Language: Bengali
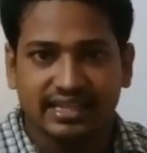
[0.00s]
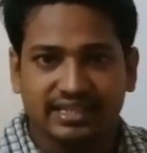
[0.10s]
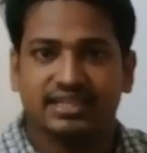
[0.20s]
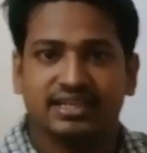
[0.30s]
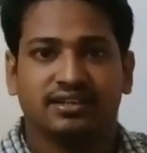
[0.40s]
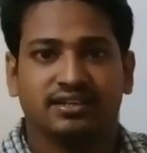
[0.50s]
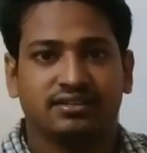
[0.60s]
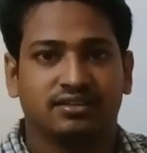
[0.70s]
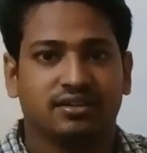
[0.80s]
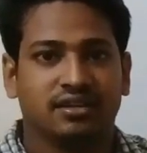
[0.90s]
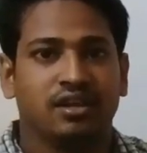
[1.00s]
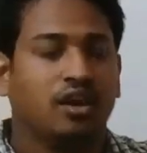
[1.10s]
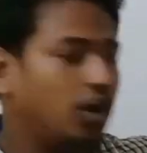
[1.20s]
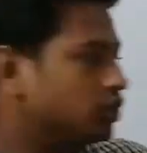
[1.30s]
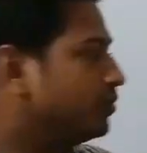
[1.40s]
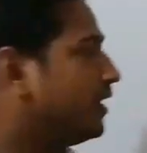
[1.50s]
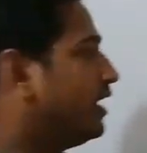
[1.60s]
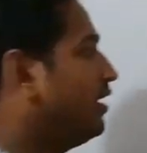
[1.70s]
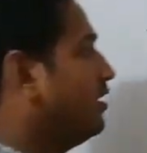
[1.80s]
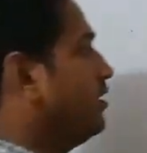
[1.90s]
দিয়ে আছে অথবা
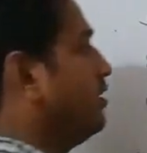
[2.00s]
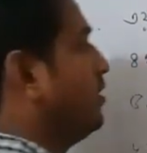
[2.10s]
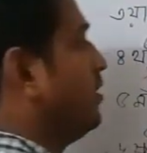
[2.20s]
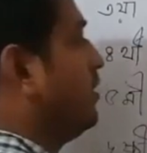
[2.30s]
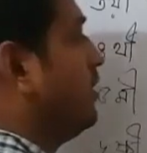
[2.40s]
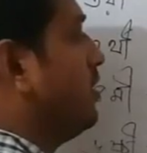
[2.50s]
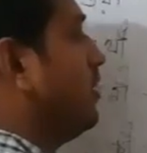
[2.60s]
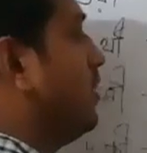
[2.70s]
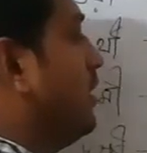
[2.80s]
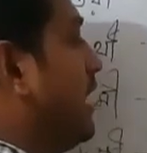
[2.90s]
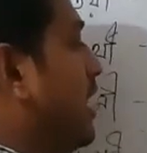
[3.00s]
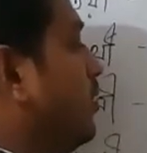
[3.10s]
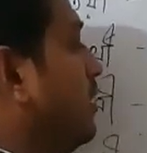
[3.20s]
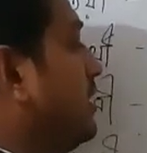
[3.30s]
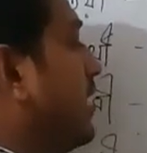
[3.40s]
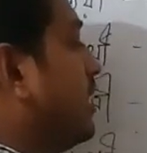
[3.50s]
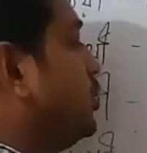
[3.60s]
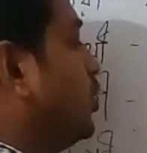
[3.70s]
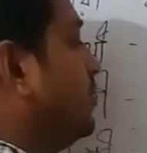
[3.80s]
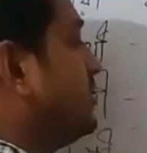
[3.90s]
লাঙল দ্বারা
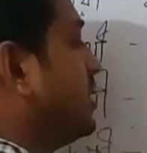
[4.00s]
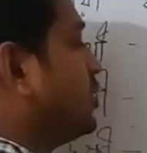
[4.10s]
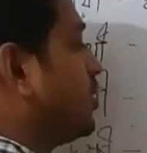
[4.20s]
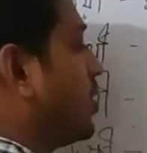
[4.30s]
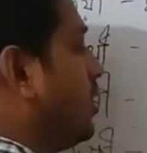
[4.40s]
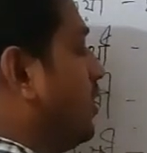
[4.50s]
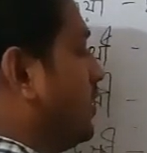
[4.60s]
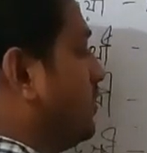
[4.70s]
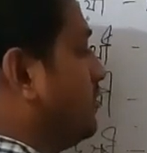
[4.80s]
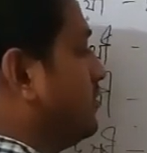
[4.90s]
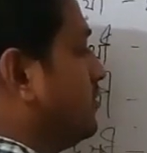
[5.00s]
জমি চাষ করা হয়